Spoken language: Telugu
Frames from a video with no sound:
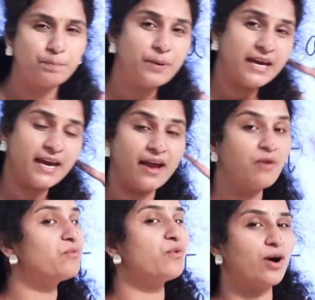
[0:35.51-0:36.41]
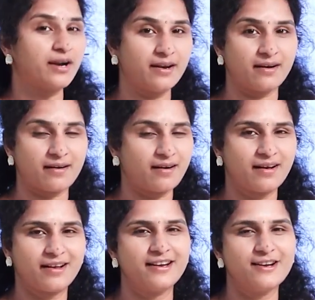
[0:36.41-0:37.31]
Be a warrior,
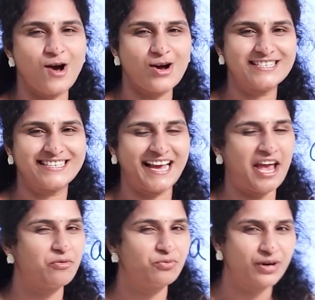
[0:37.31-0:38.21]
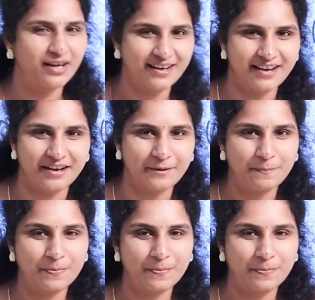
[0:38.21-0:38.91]
not a warrior.